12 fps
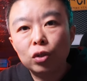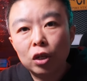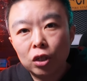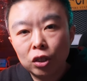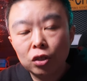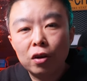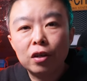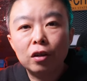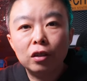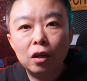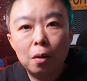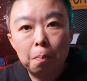的摄影
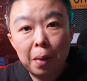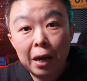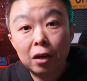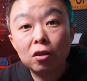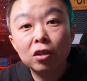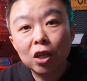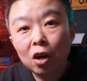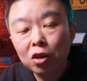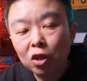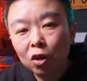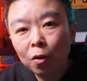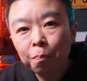的百科常
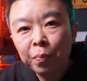识。